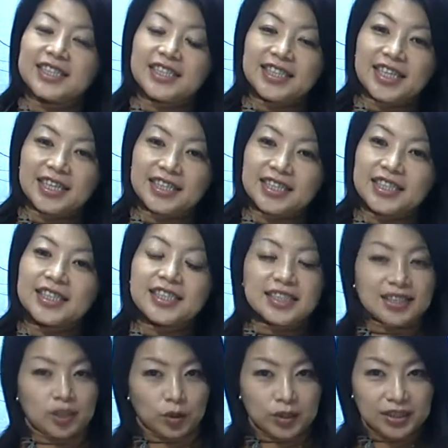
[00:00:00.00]
今天
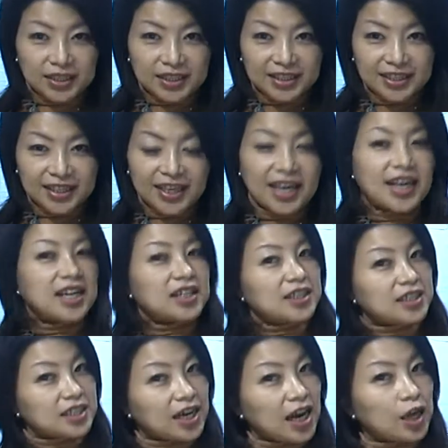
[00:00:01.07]
是九十七年
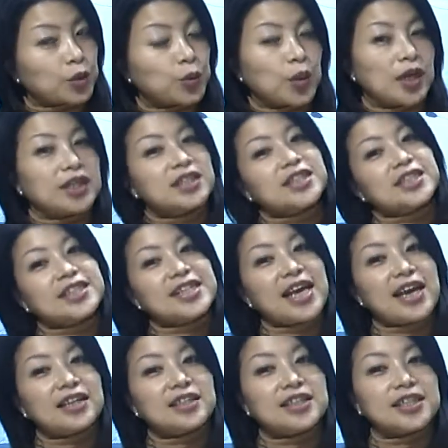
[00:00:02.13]
十二月十
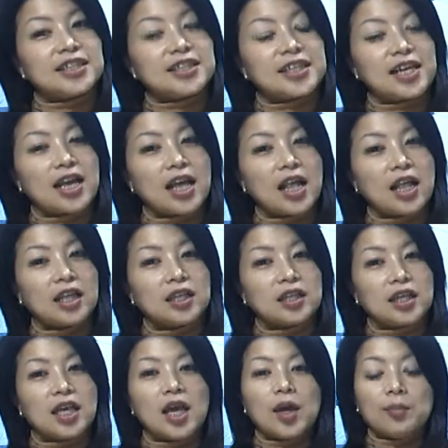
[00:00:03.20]
三日，
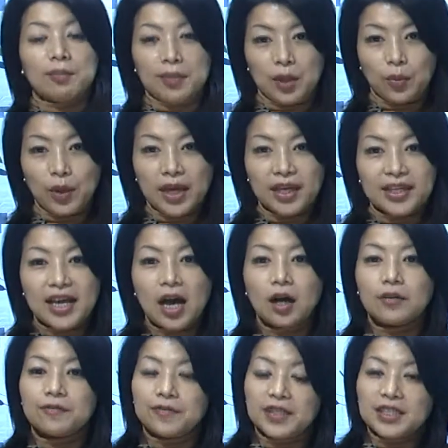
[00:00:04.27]
李薇
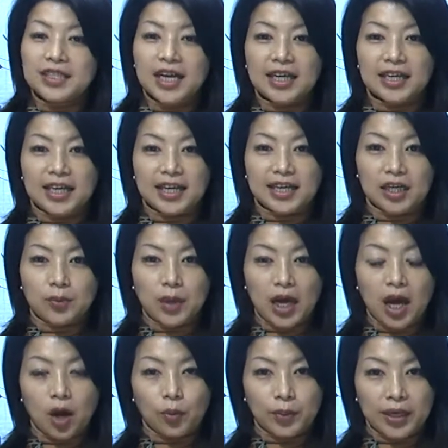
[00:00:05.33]
要分享给各位
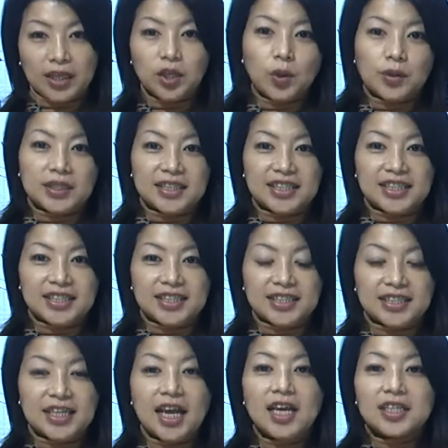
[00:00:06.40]
好朋友的
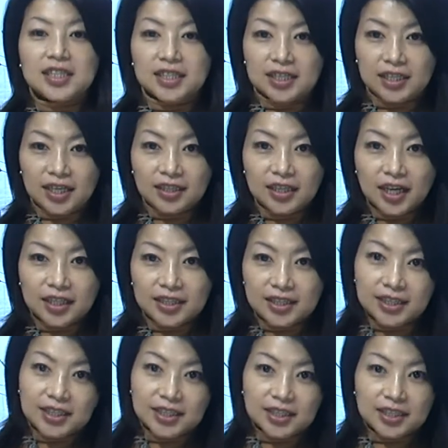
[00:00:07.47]
是神的
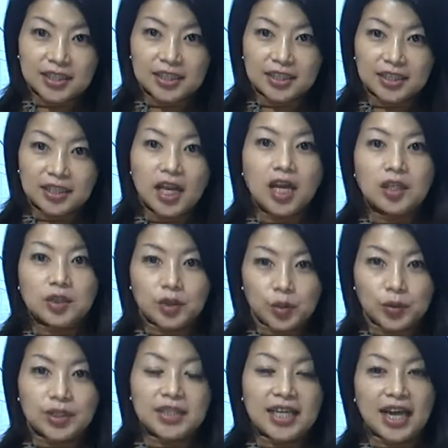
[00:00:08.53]
启示，
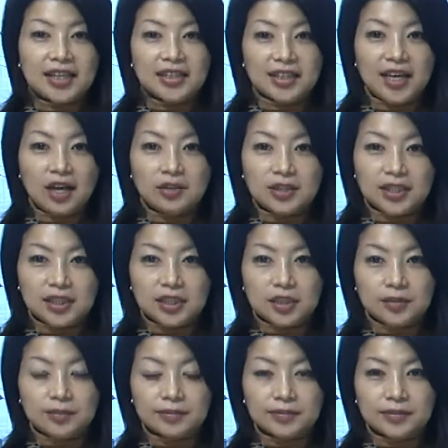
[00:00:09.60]
就是他的邀
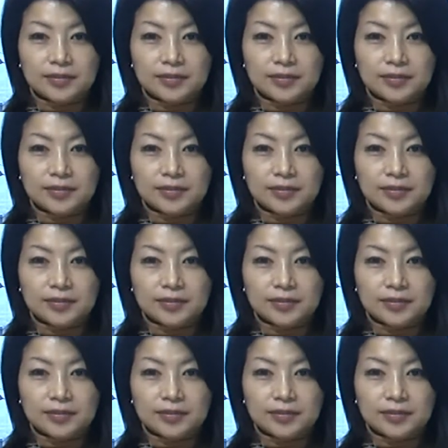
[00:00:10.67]
请。